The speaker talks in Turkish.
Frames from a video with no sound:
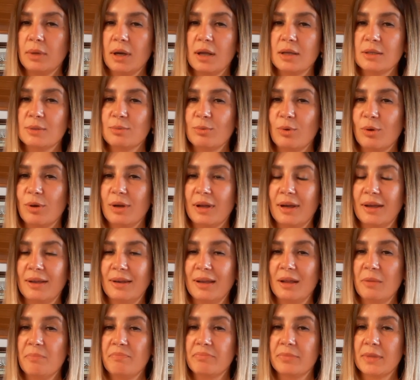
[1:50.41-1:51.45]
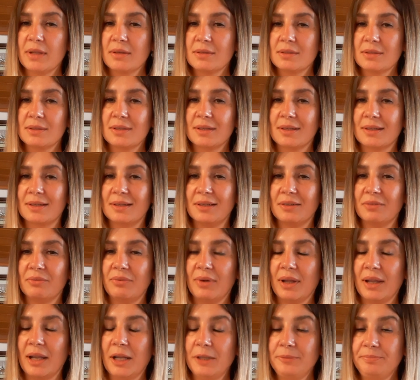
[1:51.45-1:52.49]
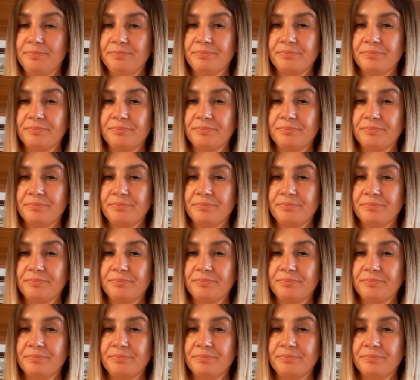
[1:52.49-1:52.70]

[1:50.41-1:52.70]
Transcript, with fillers: biraz böyle hani sıkkın falan.